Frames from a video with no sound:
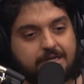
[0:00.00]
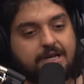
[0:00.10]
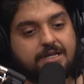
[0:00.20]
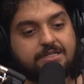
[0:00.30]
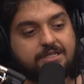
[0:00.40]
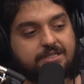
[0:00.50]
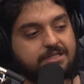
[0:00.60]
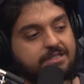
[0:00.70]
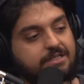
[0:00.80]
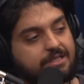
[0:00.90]
A
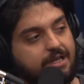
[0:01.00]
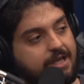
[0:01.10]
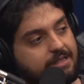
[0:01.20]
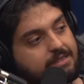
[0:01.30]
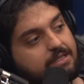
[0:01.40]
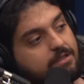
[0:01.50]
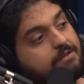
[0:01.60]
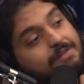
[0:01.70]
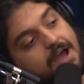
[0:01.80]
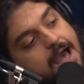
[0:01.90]
gente tá
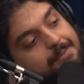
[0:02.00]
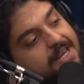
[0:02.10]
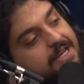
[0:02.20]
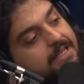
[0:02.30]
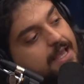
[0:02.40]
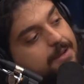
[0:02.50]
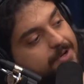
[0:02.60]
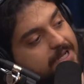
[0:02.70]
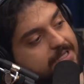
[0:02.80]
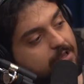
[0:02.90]
dando... abre aí na tela,
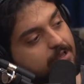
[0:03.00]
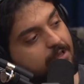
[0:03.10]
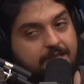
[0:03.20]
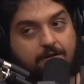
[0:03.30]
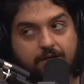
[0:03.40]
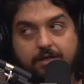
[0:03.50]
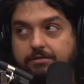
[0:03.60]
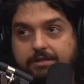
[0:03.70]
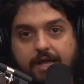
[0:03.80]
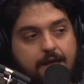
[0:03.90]
põe na tela o que, está rolando.